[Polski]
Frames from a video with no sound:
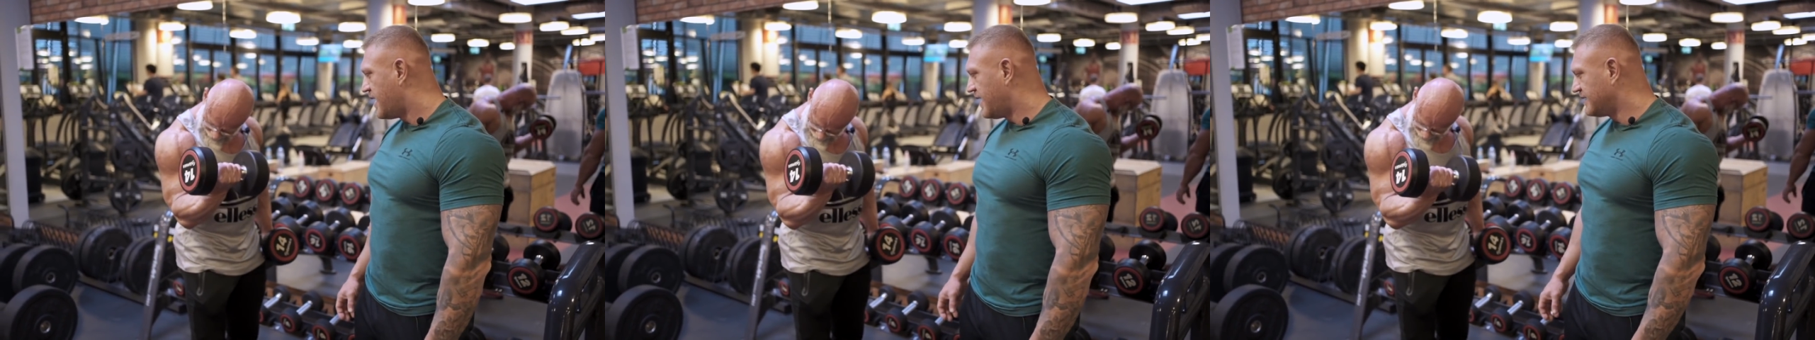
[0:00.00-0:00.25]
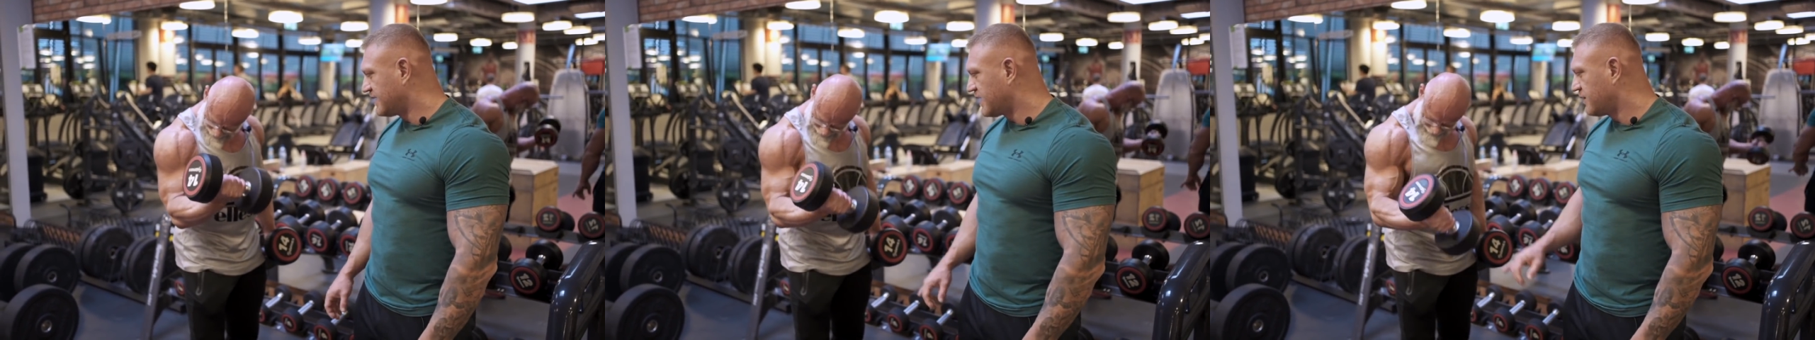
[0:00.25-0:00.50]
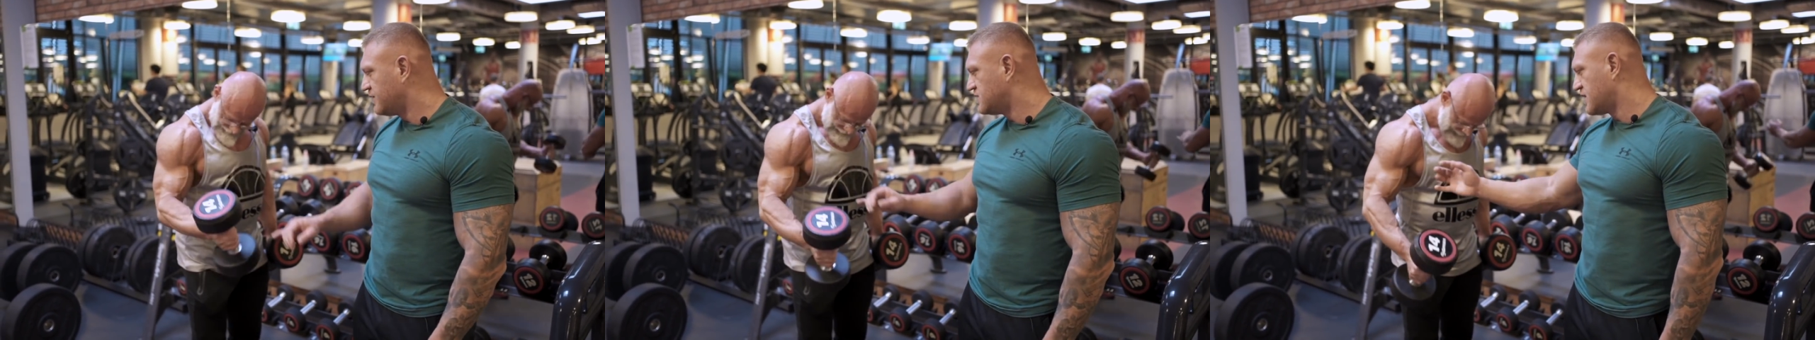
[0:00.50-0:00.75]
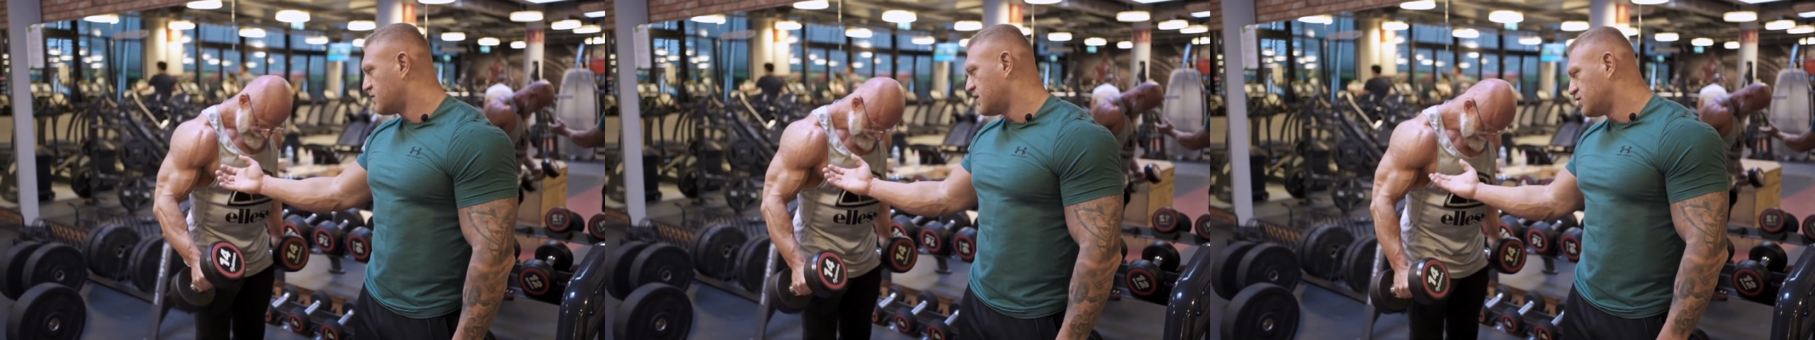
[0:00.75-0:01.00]
ale tak jak
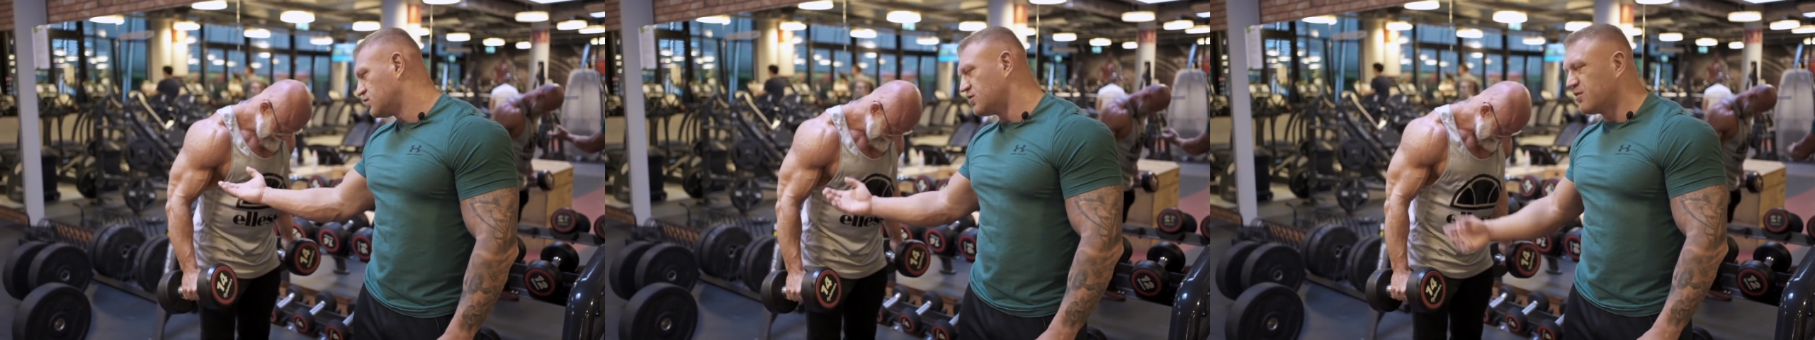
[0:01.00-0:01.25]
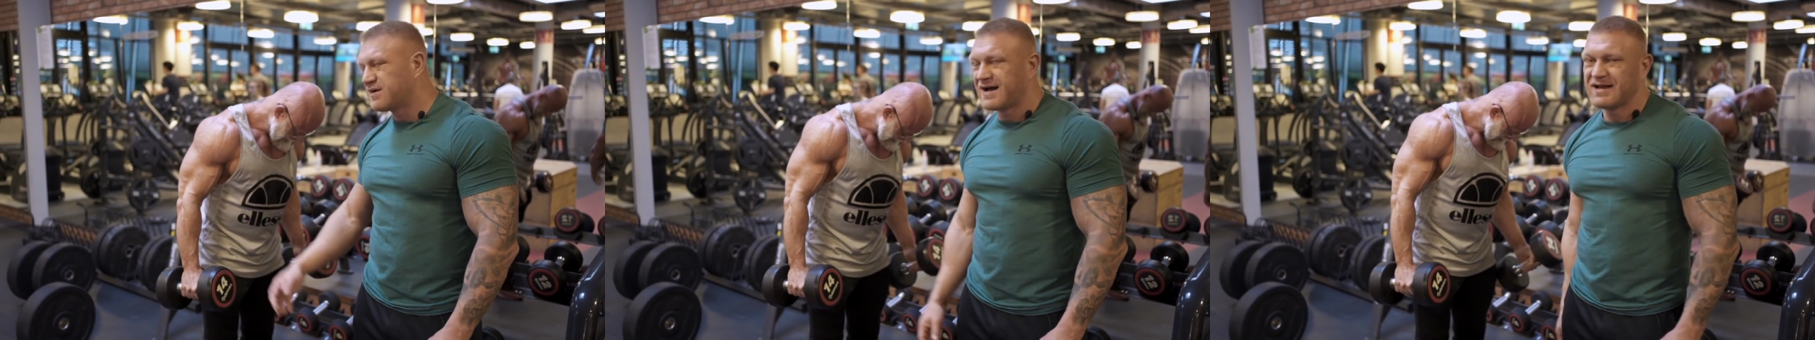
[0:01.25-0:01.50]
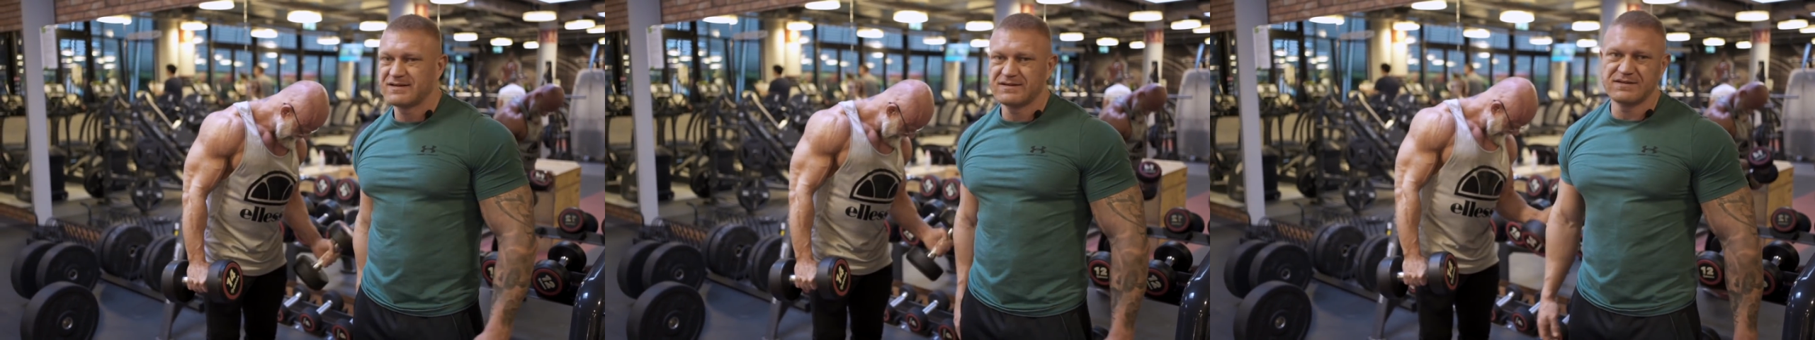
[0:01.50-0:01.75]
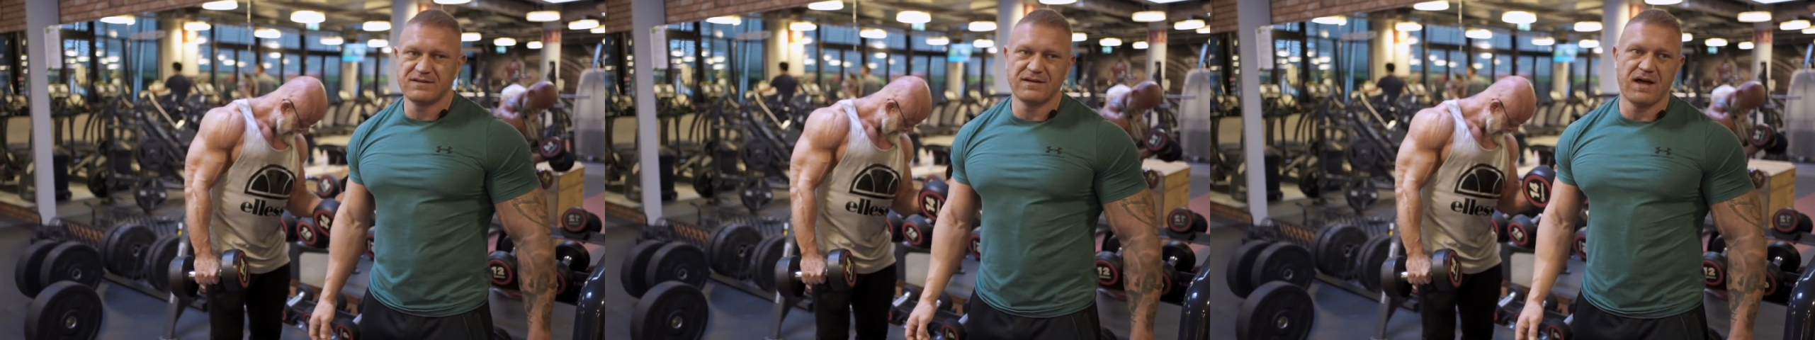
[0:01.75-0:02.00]
widzicie, akurat u Tomka
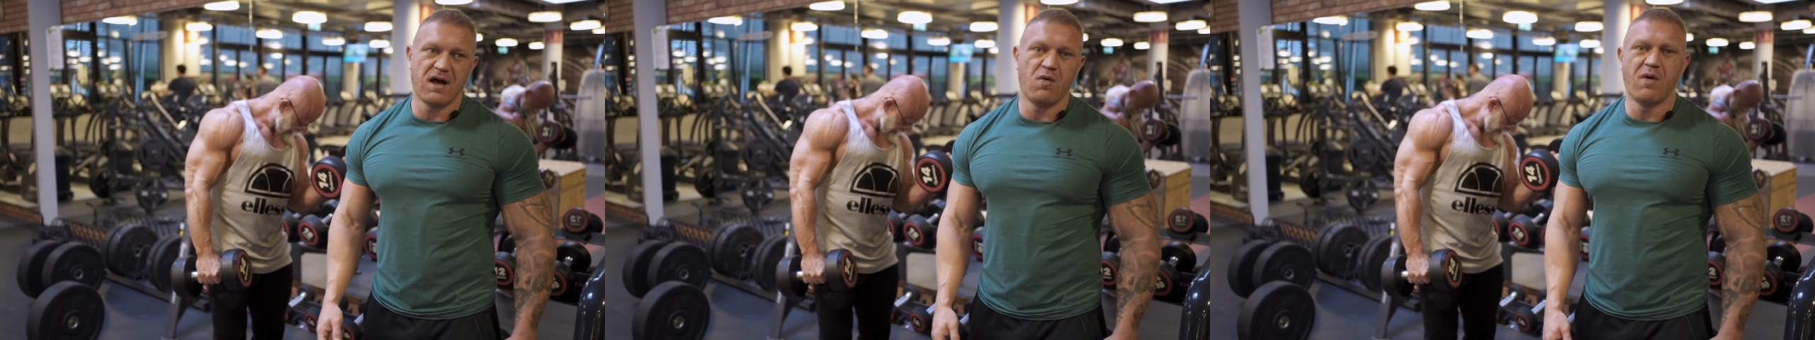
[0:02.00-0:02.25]
ta